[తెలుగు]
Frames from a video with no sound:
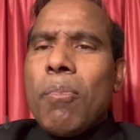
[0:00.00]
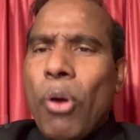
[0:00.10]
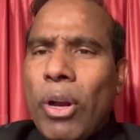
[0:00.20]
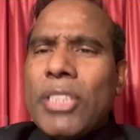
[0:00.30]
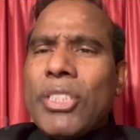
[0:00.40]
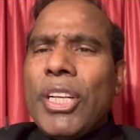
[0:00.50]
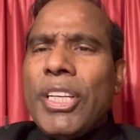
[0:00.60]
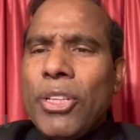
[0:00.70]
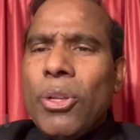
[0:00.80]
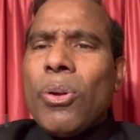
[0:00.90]
పోలీసులు
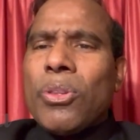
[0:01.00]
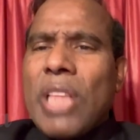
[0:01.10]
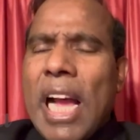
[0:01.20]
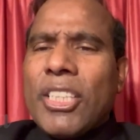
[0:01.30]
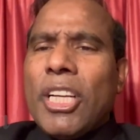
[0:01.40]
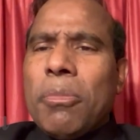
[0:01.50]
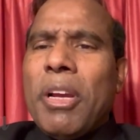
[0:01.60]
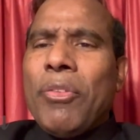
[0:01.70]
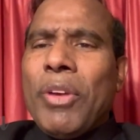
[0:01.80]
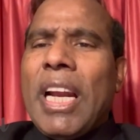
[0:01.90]
ఎందుకు
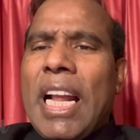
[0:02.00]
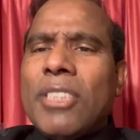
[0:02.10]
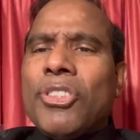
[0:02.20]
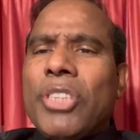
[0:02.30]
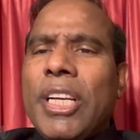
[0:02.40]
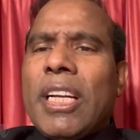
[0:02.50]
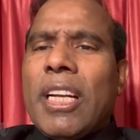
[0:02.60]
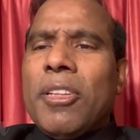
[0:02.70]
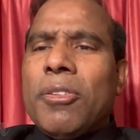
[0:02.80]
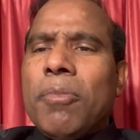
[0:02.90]
తక్షణమే వీళ్ళని అరెస్ట్
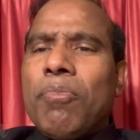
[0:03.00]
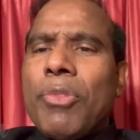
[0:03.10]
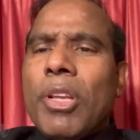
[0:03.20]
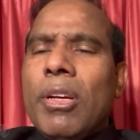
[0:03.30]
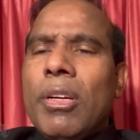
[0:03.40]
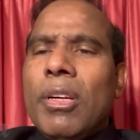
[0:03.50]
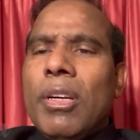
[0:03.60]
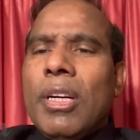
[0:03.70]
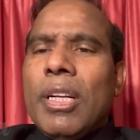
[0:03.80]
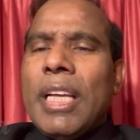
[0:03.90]
చేయట్లేదు
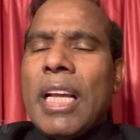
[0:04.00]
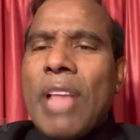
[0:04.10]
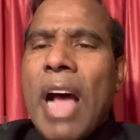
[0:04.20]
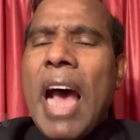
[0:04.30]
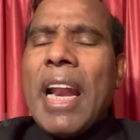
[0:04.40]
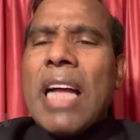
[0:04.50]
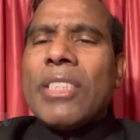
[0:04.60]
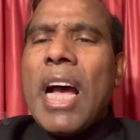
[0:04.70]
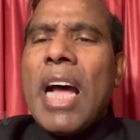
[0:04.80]
యథా రాజా